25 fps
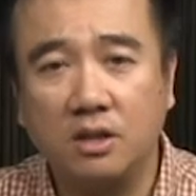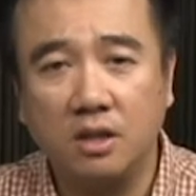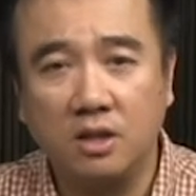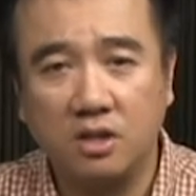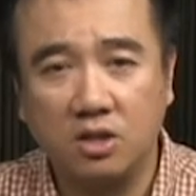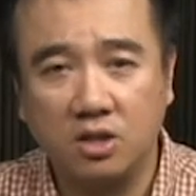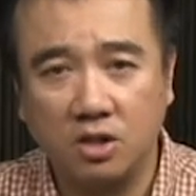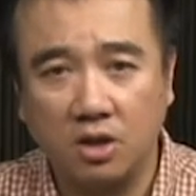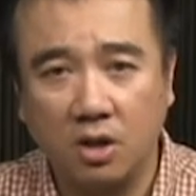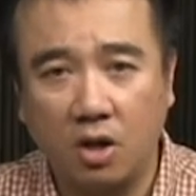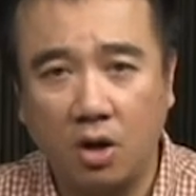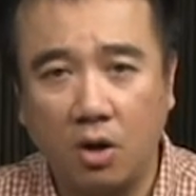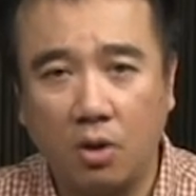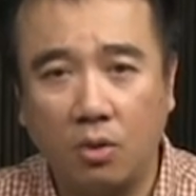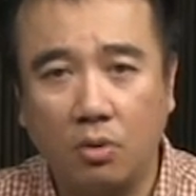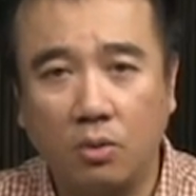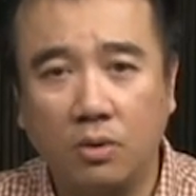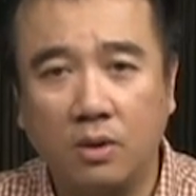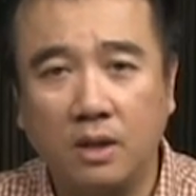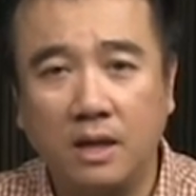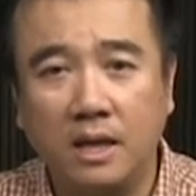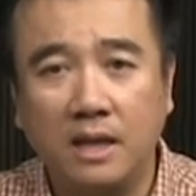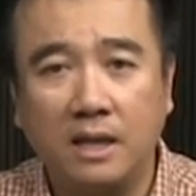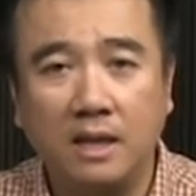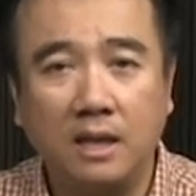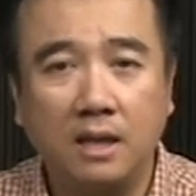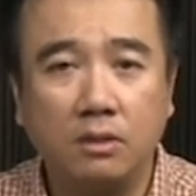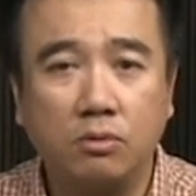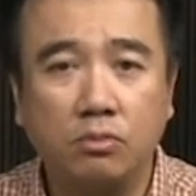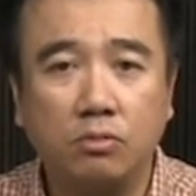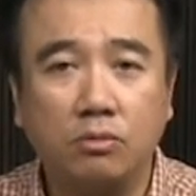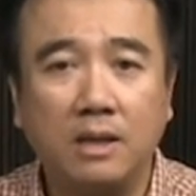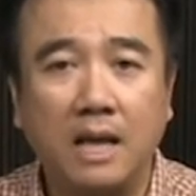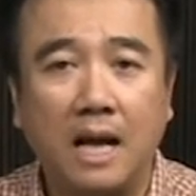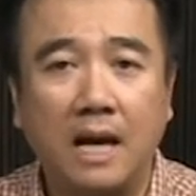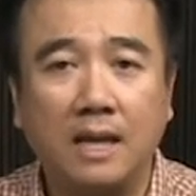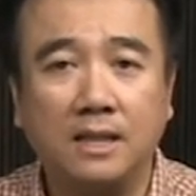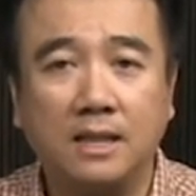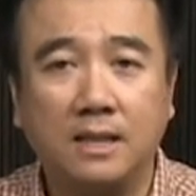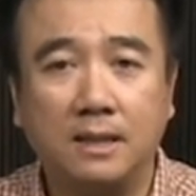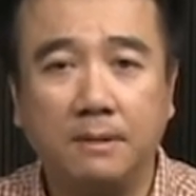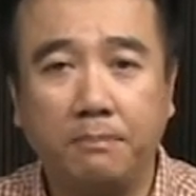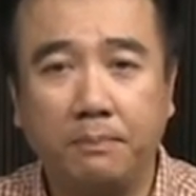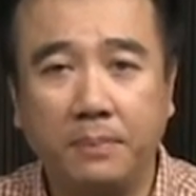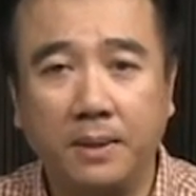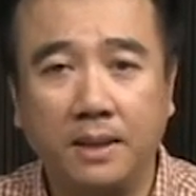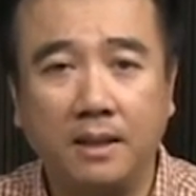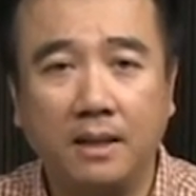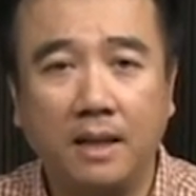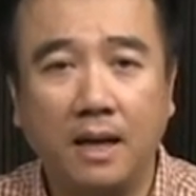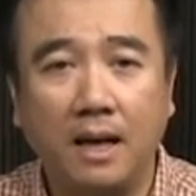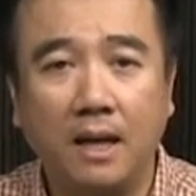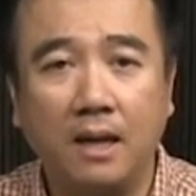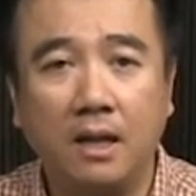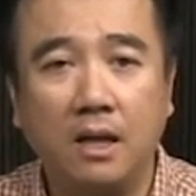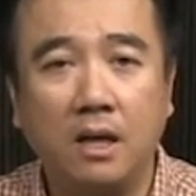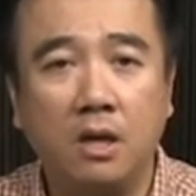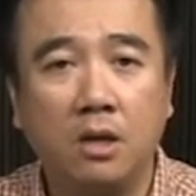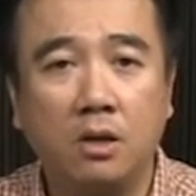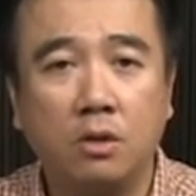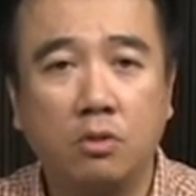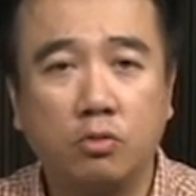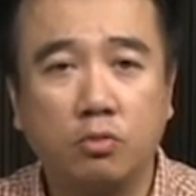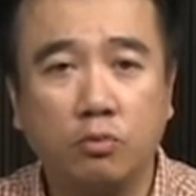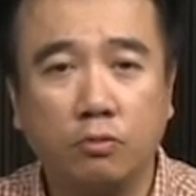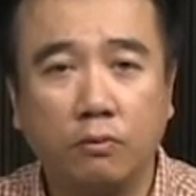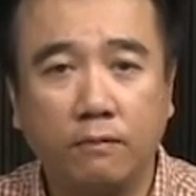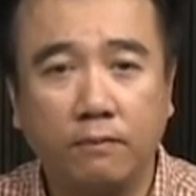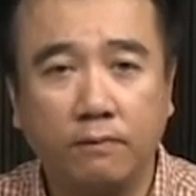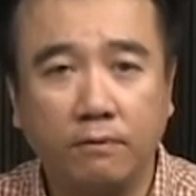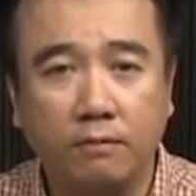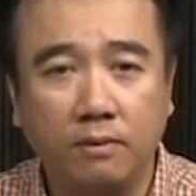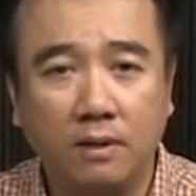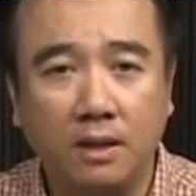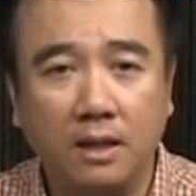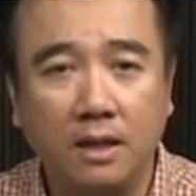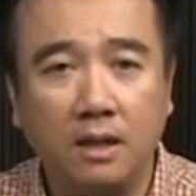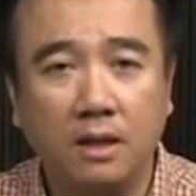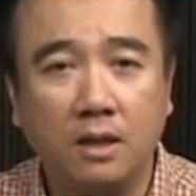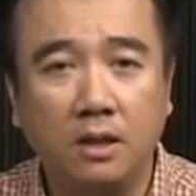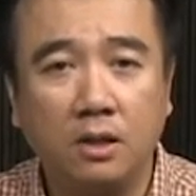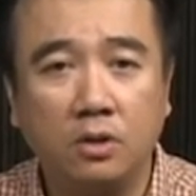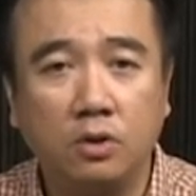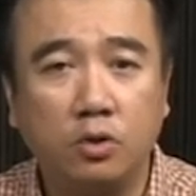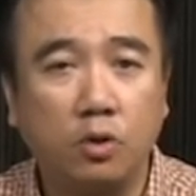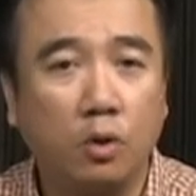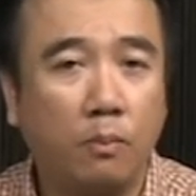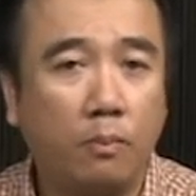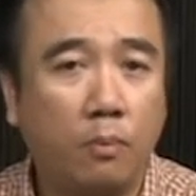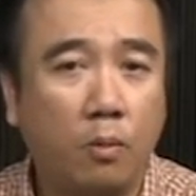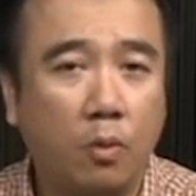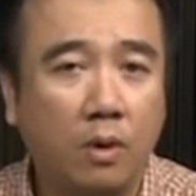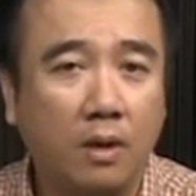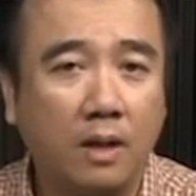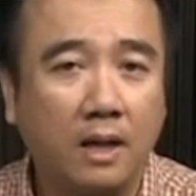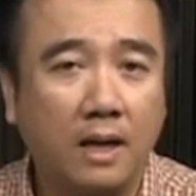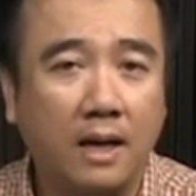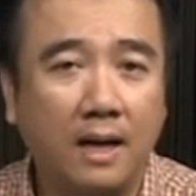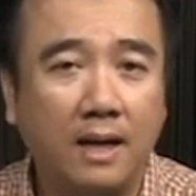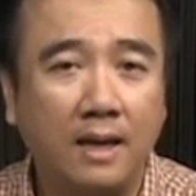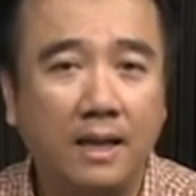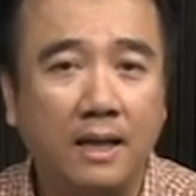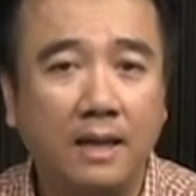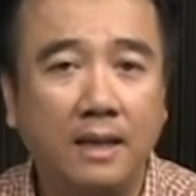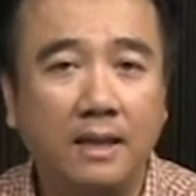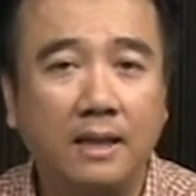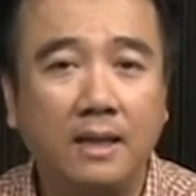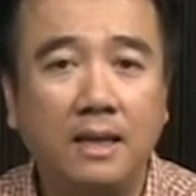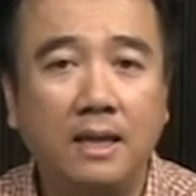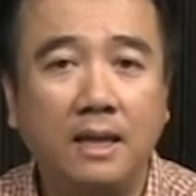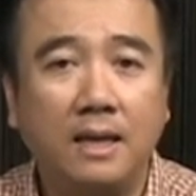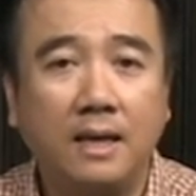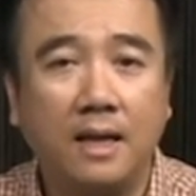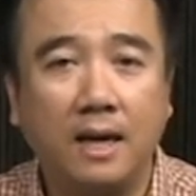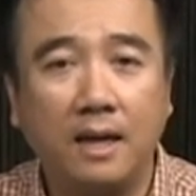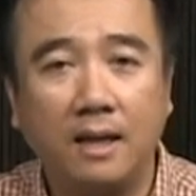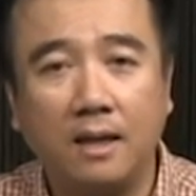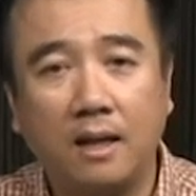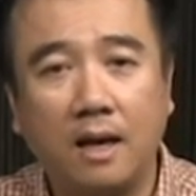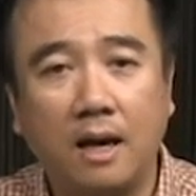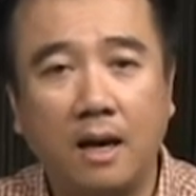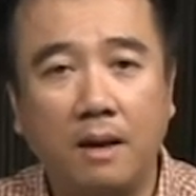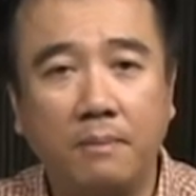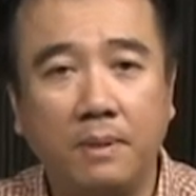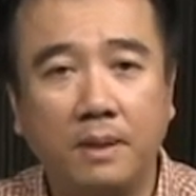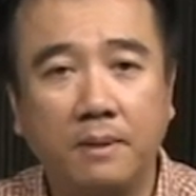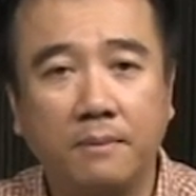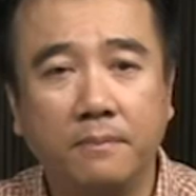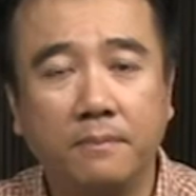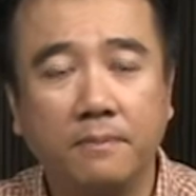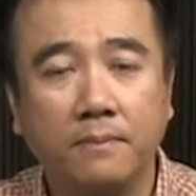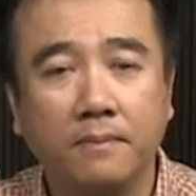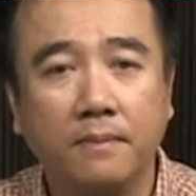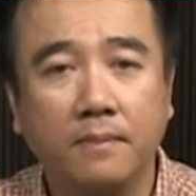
的时候，耶稣拿起饼来，祝福了，就擘开，递给他们。”